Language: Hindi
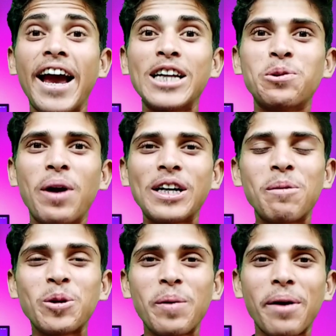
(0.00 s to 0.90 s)
गाइज
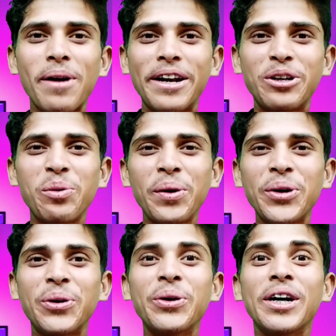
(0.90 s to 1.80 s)
वेलकम टू बैक माई न्यू
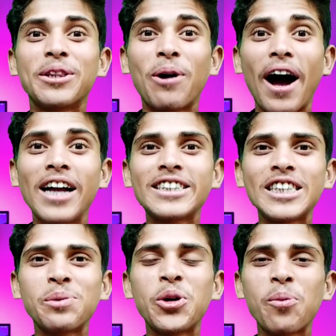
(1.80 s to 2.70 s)
वीडियो तो आज की
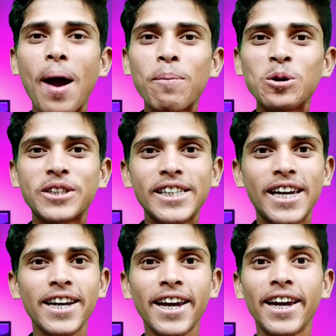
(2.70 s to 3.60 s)
इस वीडियो में आप लोग
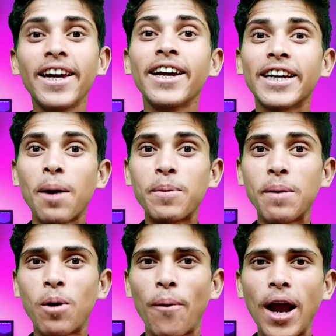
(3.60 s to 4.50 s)
सीखेंगे कि
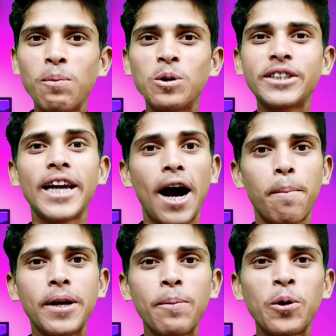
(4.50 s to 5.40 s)
अपने मोबाइल फोन से
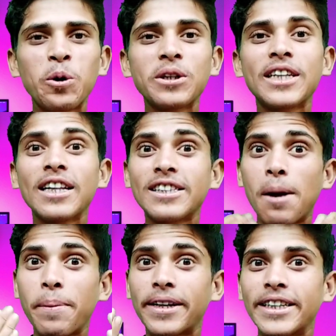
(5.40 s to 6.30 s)
अपने फोटो के साथ
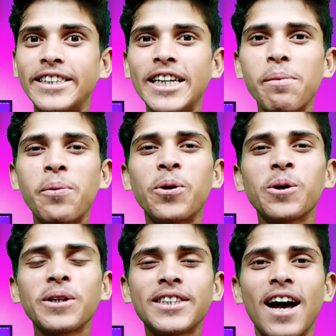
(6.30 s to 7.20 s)
या फिर किसी के भी फोटो के